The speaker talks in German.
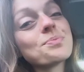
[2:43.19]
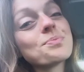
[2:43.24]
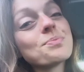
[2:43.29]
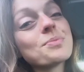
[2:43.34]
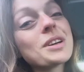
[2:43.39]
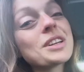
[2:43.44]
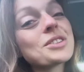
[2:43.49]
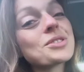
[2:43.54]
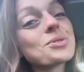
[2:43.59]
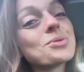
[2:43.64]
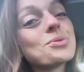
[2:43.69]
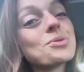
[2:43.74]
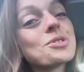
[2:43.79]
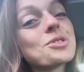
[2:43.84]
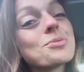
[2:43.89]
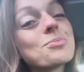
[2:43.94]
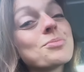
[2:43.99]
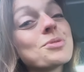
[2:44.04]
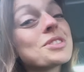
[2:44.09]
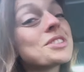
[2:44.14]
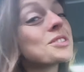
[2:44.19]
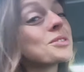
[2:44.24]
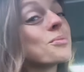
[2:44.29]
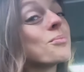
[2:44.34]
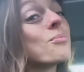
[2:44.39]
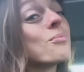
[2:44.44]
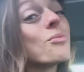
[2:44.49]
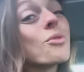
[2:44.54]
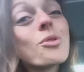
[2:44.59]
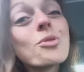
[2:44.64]
Macht's gut. Bis
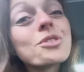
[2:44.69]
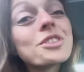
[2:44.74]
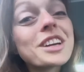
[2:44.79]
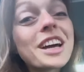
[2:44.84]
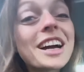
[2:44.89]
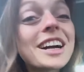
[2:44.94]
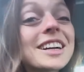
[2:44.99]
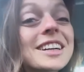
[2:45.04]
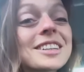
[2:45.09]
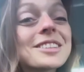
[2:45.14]
Montag.